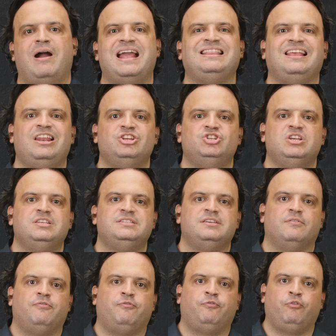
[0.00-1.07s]
à
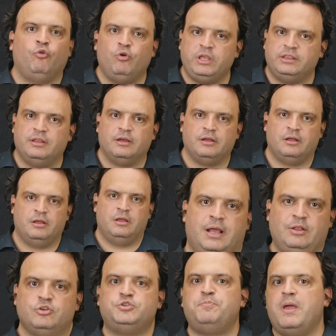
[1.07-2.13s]
inteligência fluida,
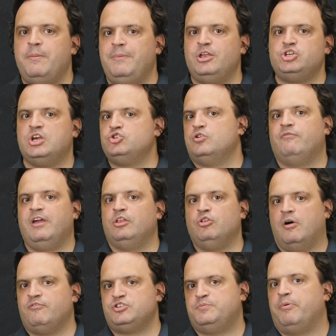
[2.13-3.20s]
que nos permite resolver
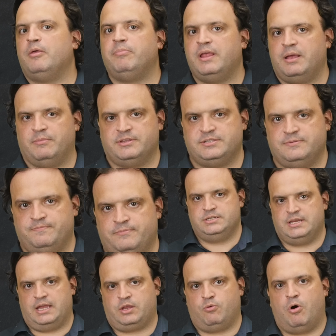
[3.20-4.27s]
novos problemas,
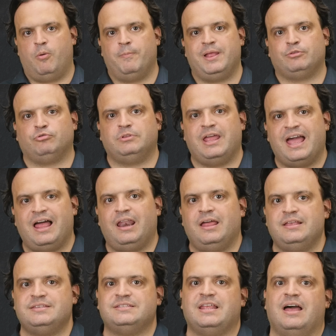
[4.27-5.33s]
já que o aumento
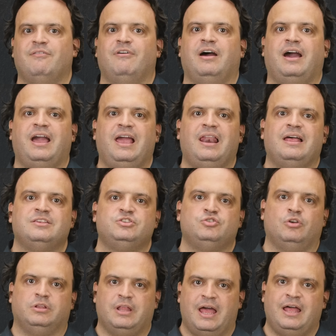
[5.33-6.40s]
dela estava
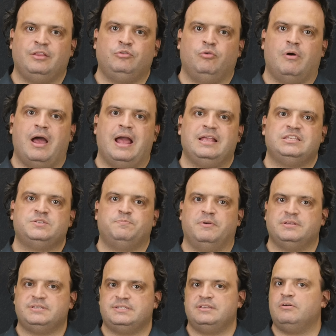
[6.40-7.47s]
relacionado à
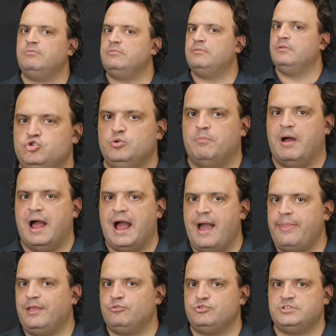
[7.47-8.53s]
expansão de uma
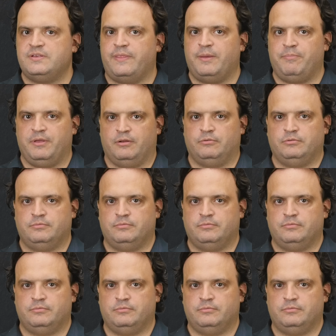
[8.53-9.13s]
área do cerebelo.